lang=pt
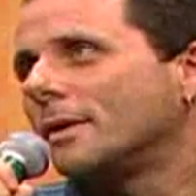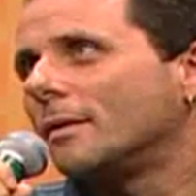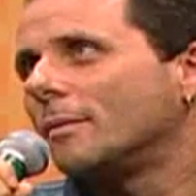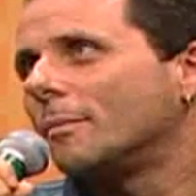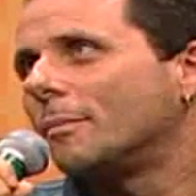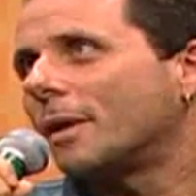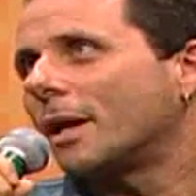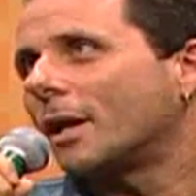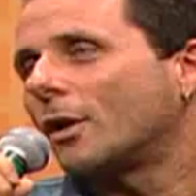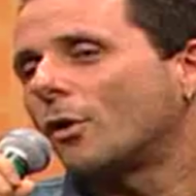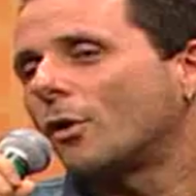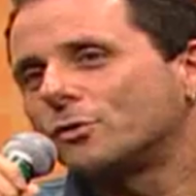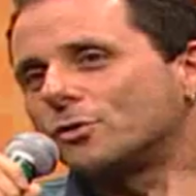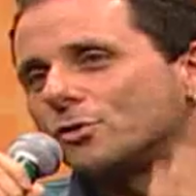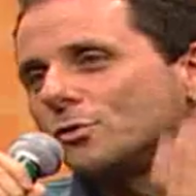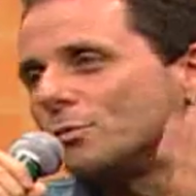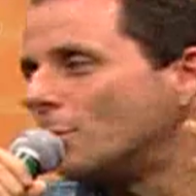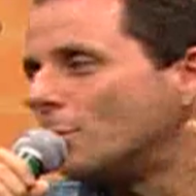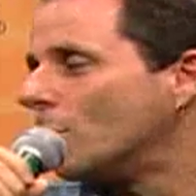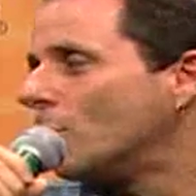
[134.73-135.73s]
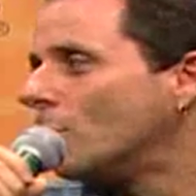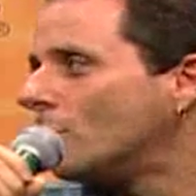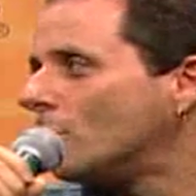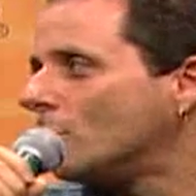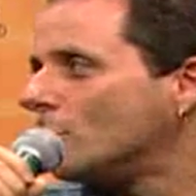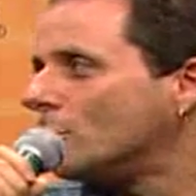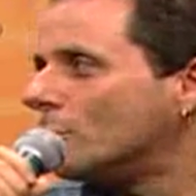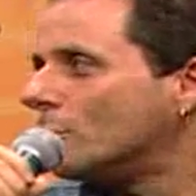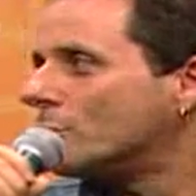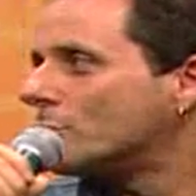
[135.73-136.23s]
para novos
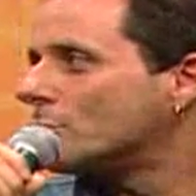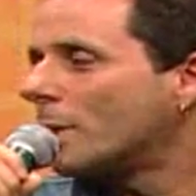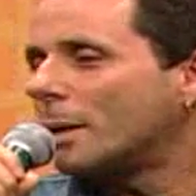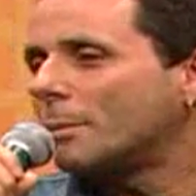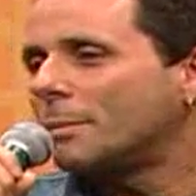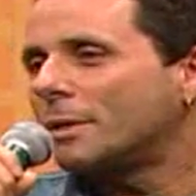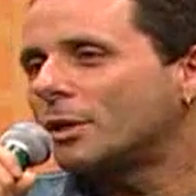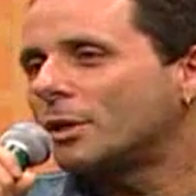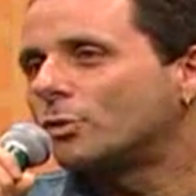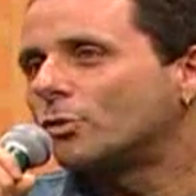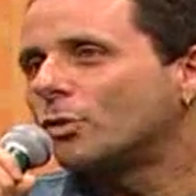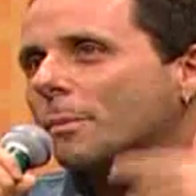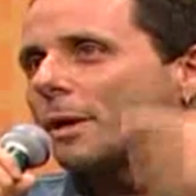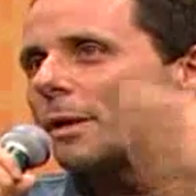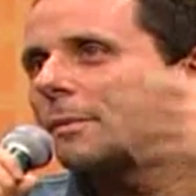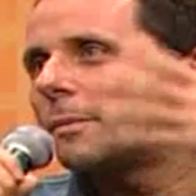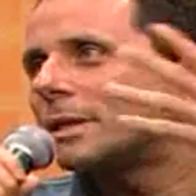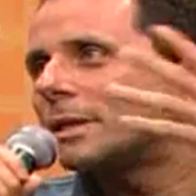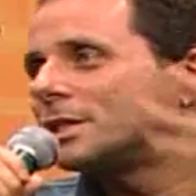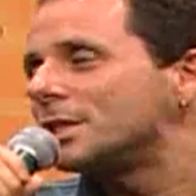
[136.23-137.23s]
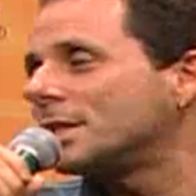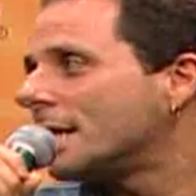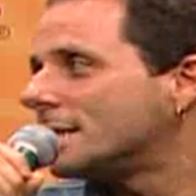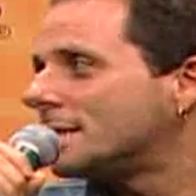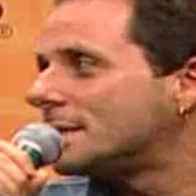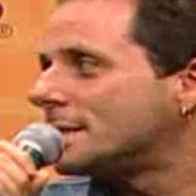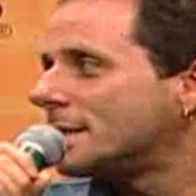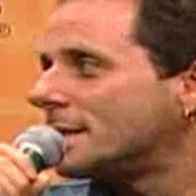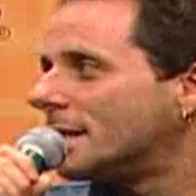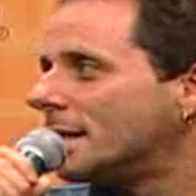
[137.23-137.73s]
mundos, uma abertura para a
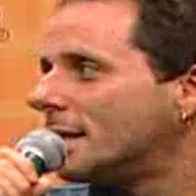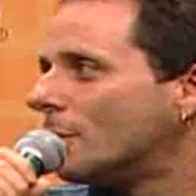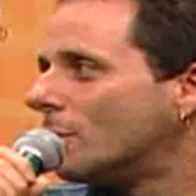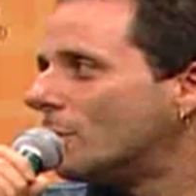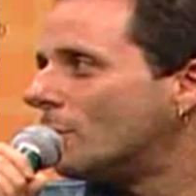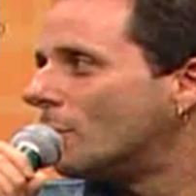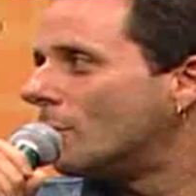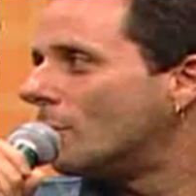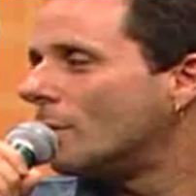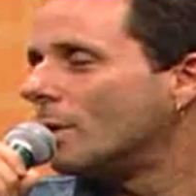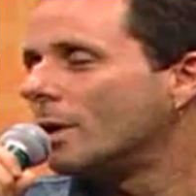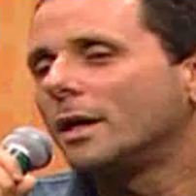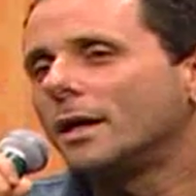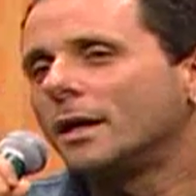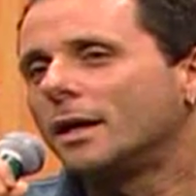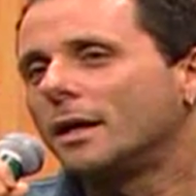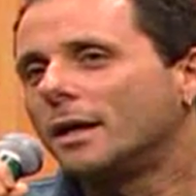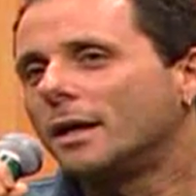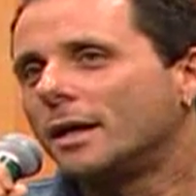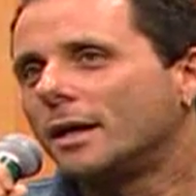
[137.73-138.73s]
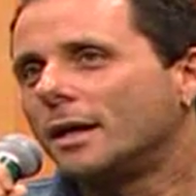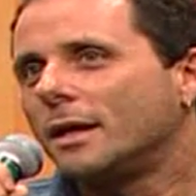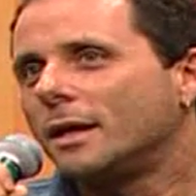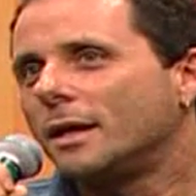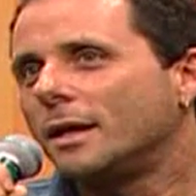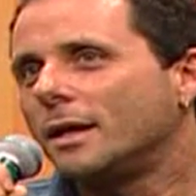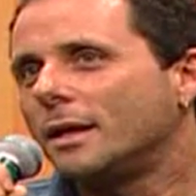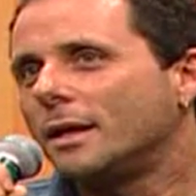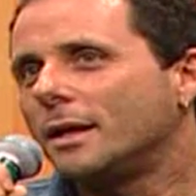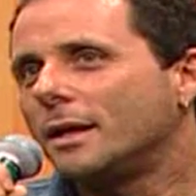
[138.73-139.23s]
imaginação
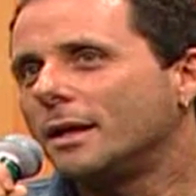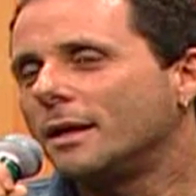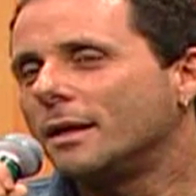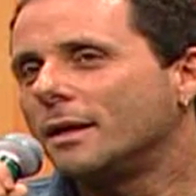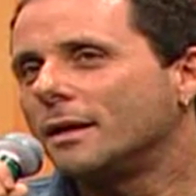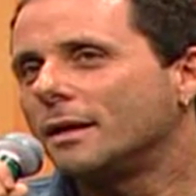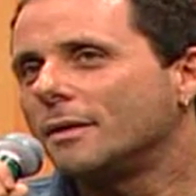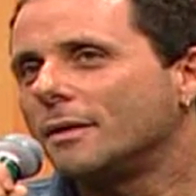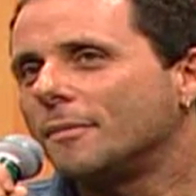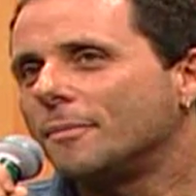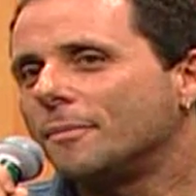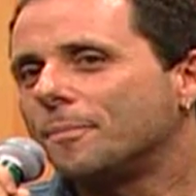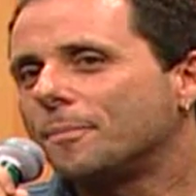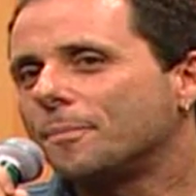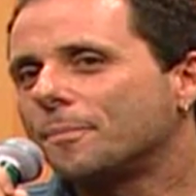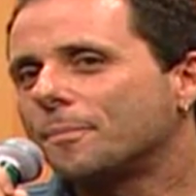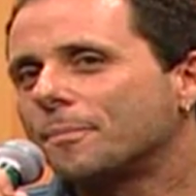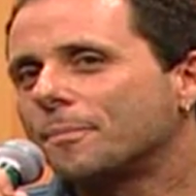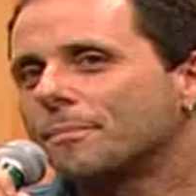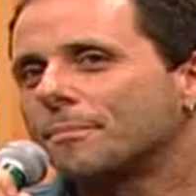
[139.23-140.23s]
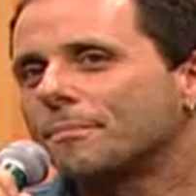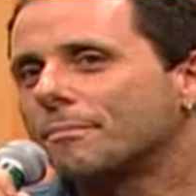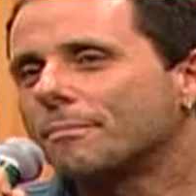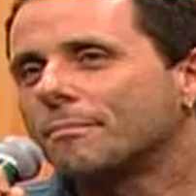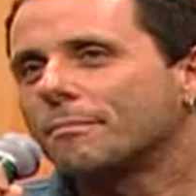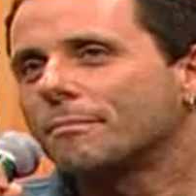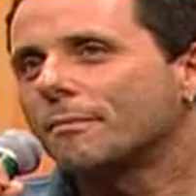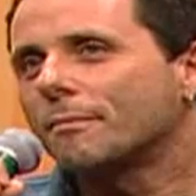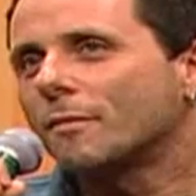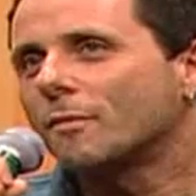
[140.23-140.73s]
e
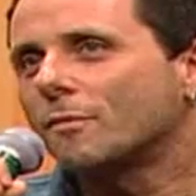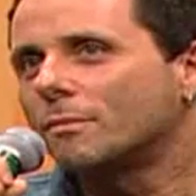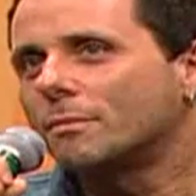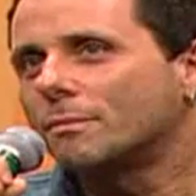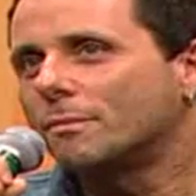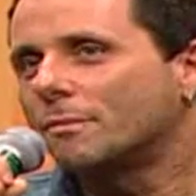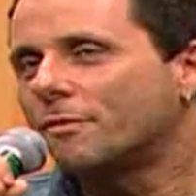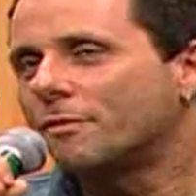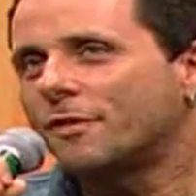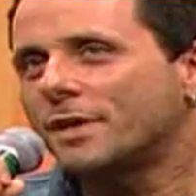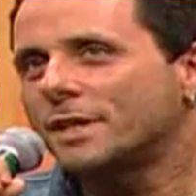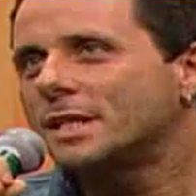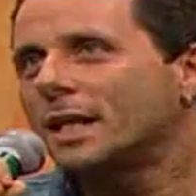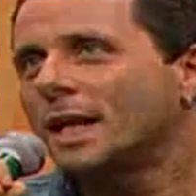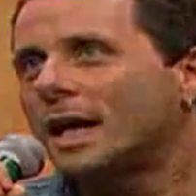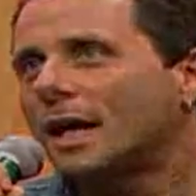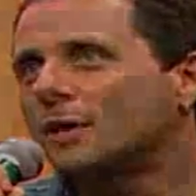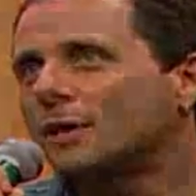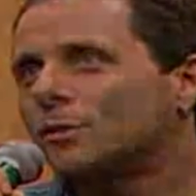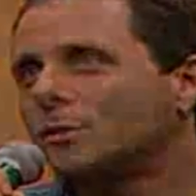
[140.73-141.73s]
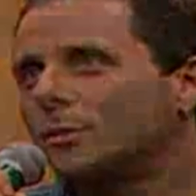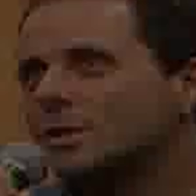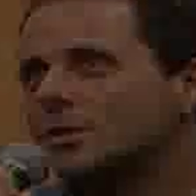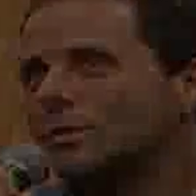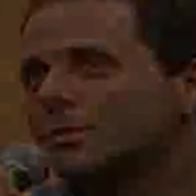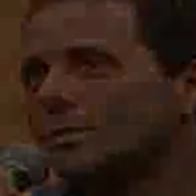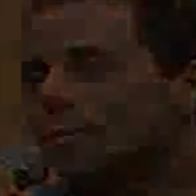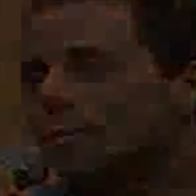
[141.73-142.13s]
fascinado mesmo.